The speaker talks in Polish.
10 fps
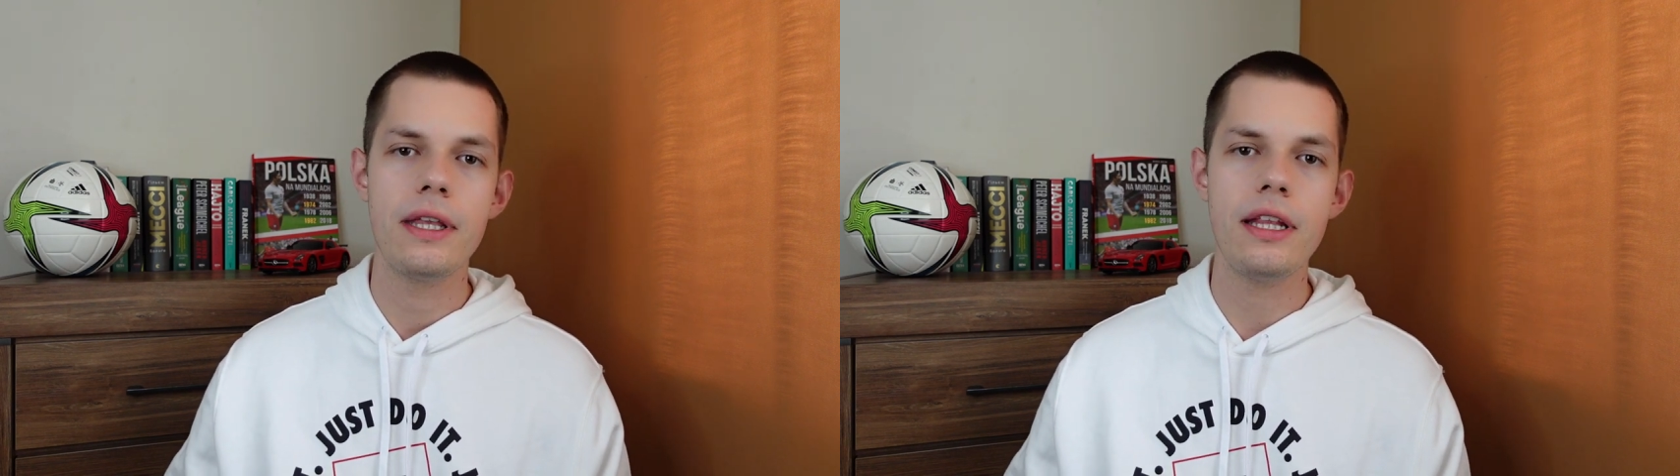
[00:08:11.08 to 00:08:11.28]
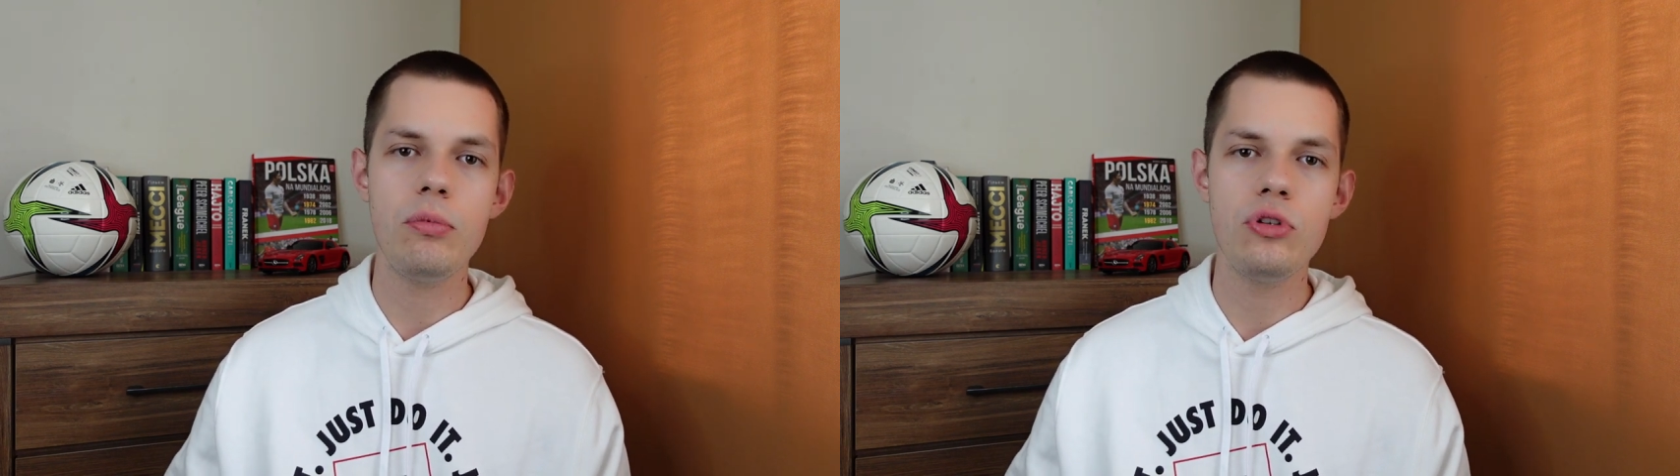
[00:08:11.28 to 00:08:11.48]

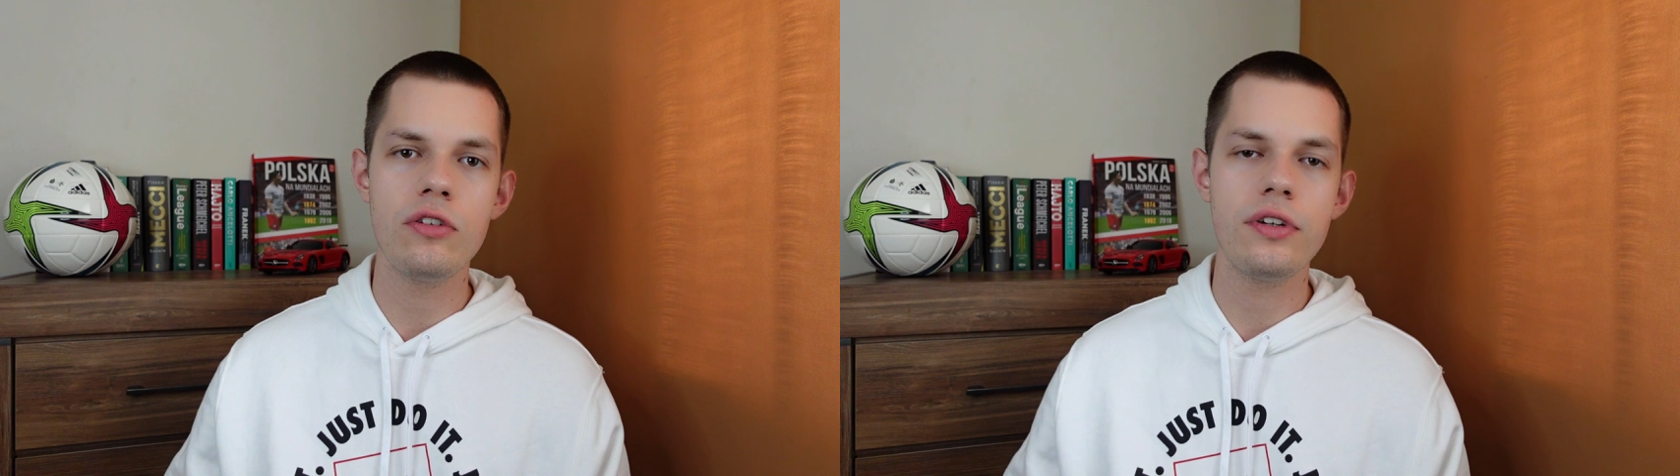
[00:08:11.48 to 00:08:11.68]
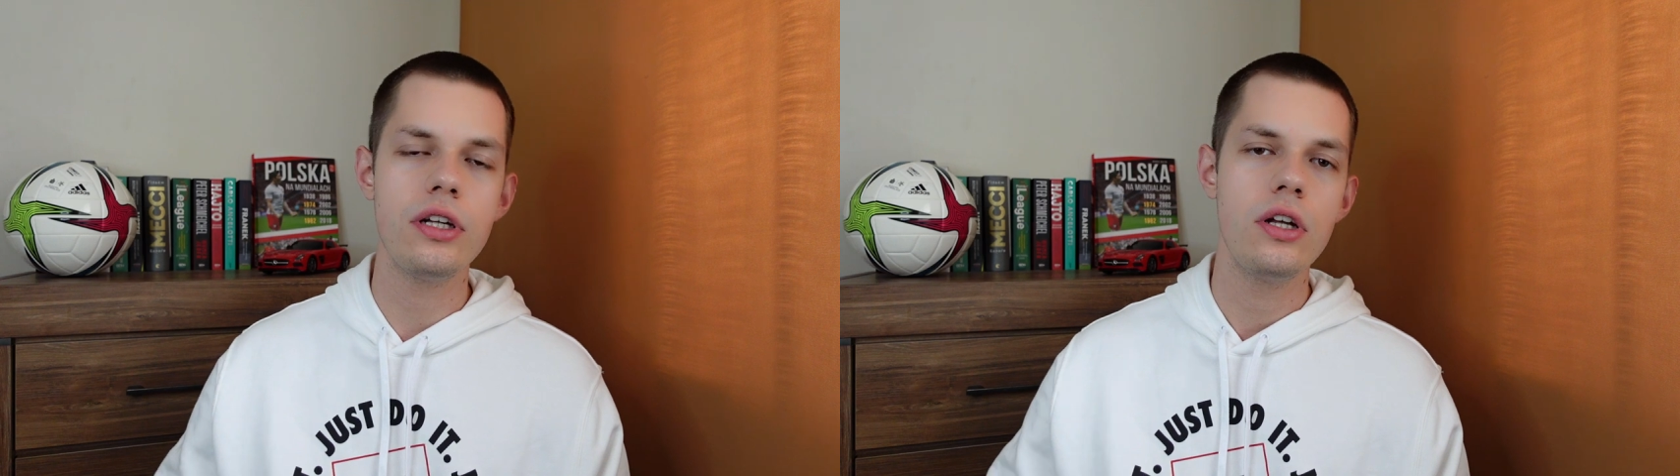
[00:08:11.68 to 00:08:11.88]
na
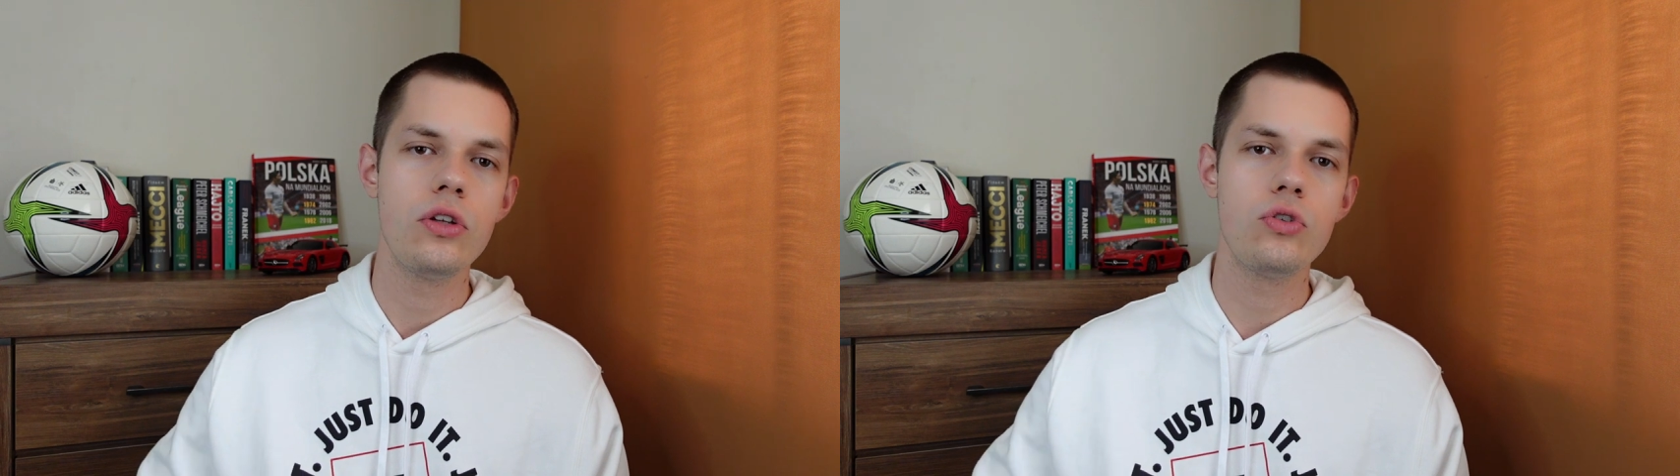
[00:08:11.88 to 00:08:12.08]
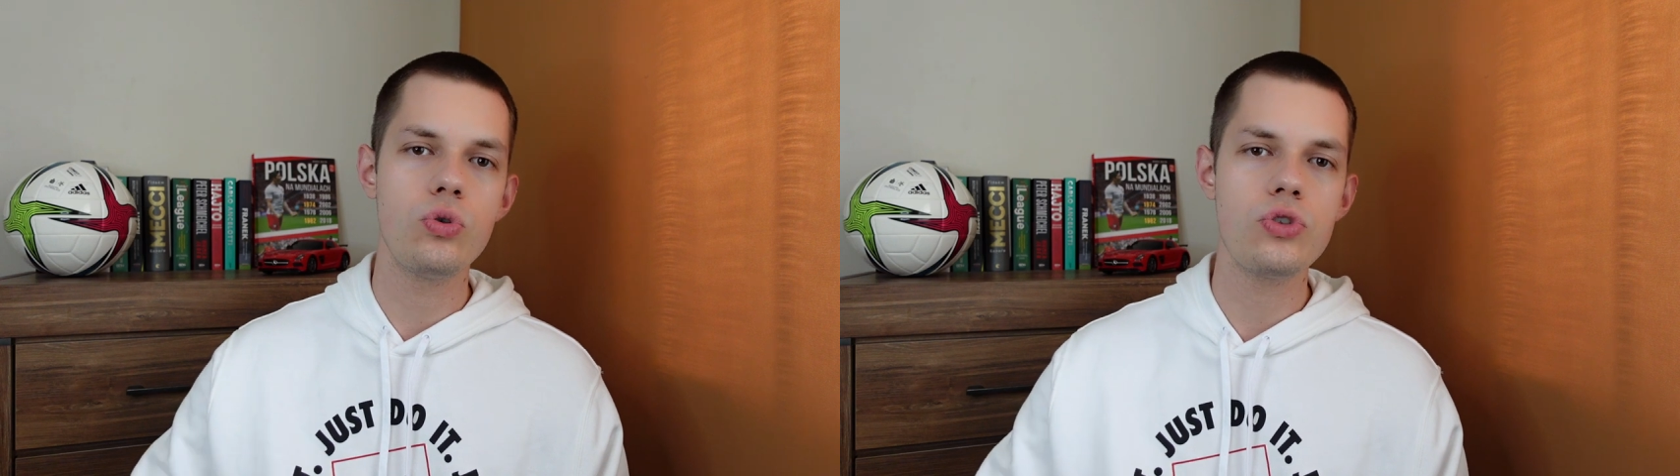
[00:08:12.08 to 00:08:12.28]
budowę
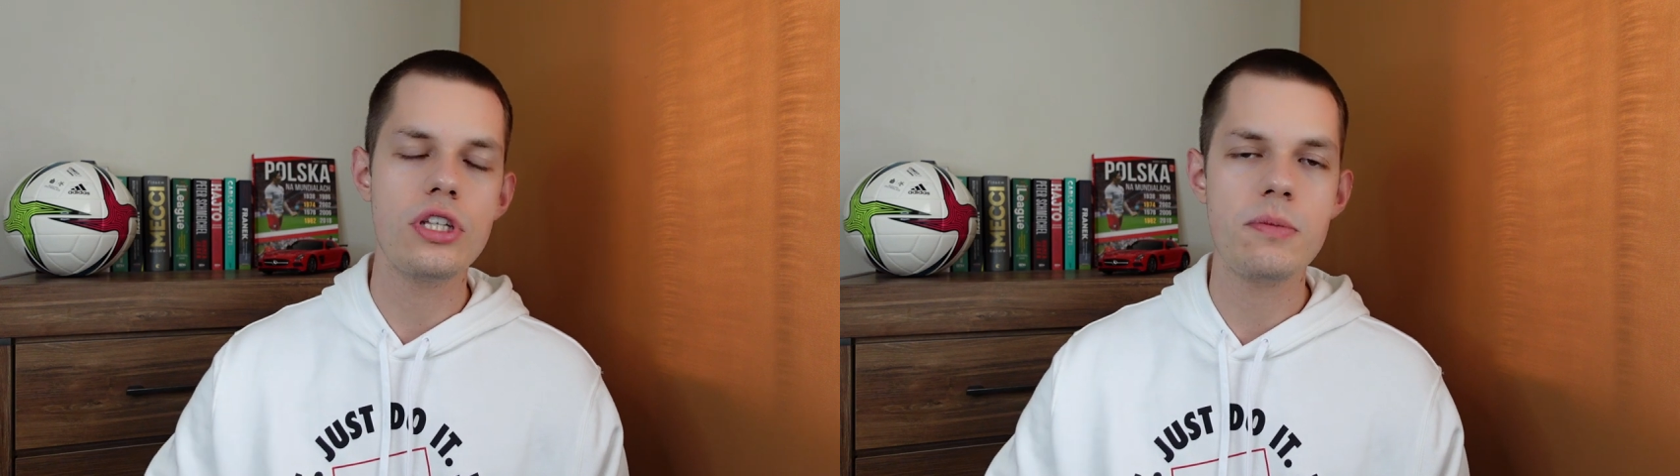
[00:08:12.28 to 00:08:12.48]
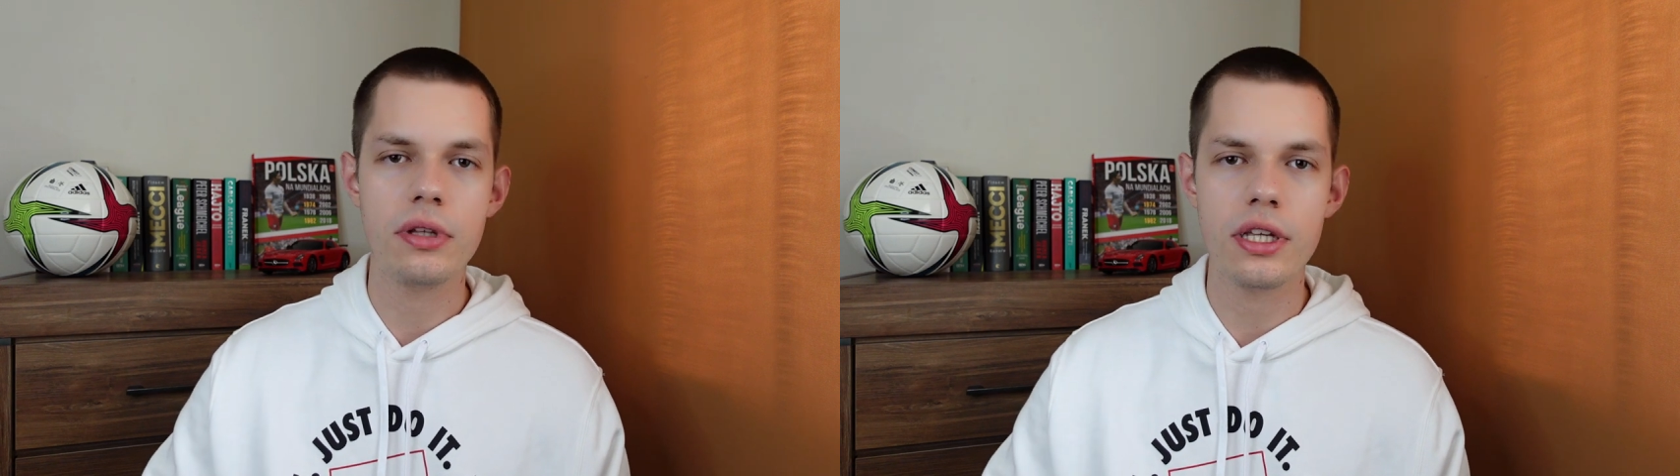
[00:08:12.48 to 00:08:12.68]

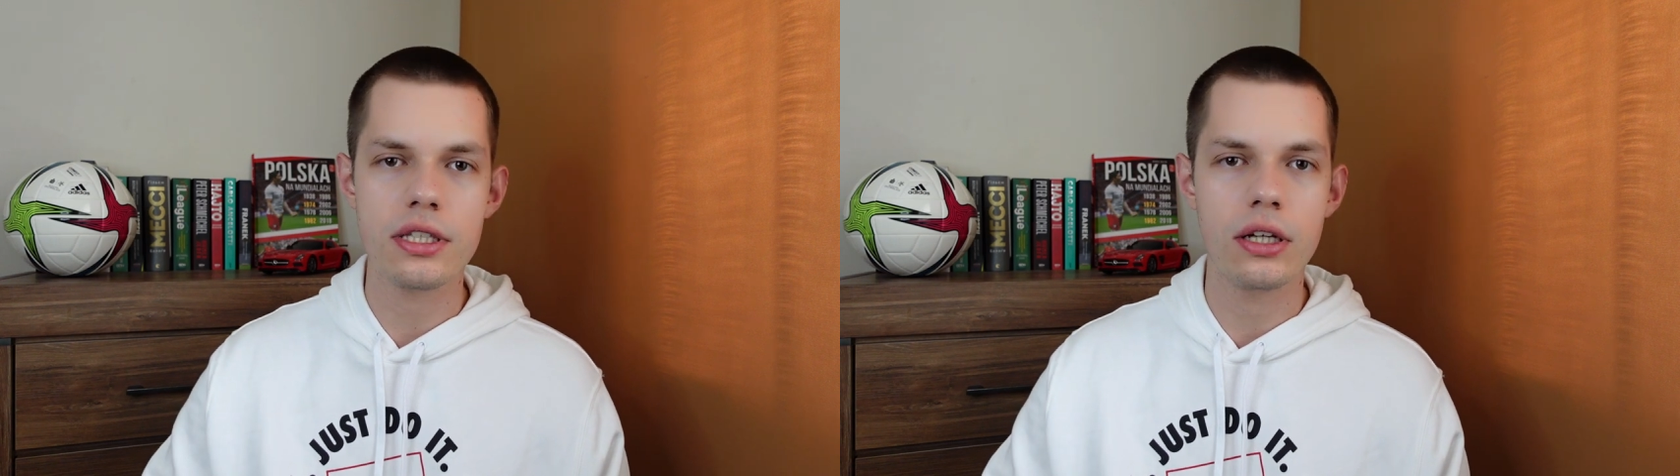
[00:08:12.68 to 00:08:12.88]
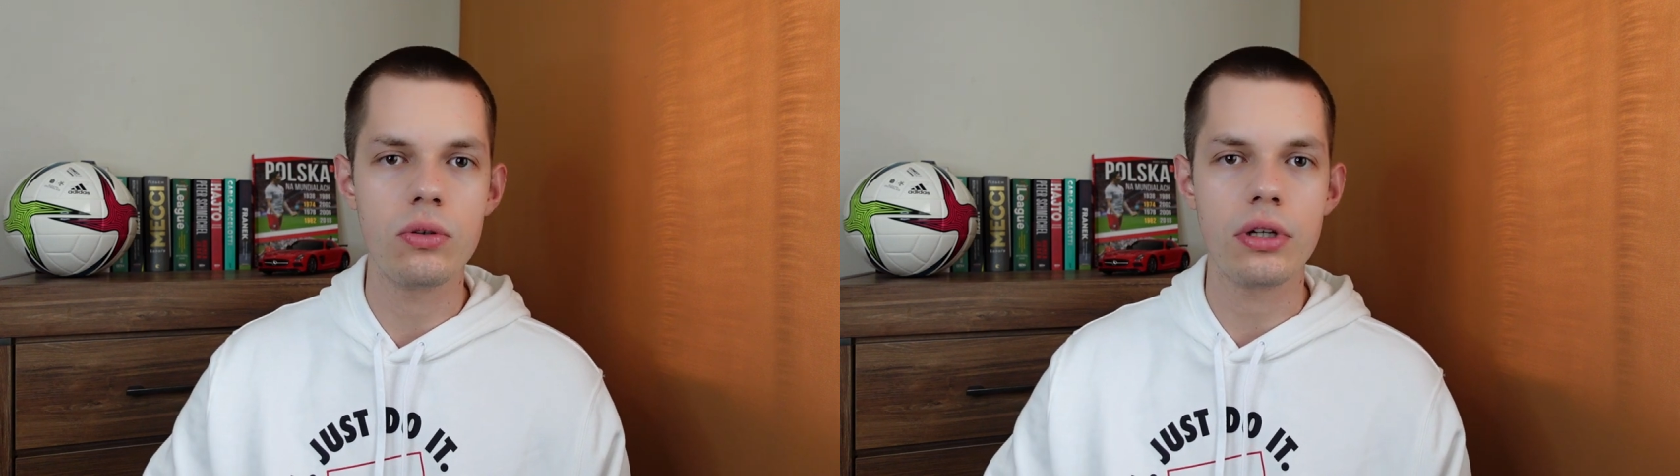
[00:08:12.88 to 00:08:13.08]
drużyny z
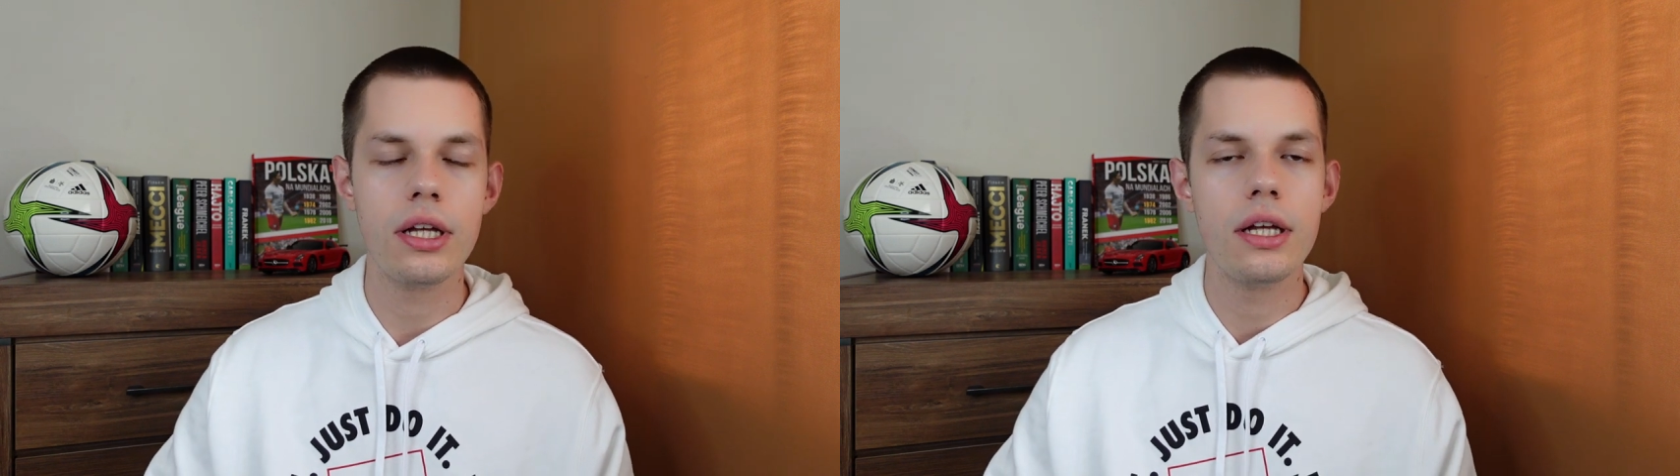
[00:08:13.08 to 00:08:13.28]
Jasnej Góry.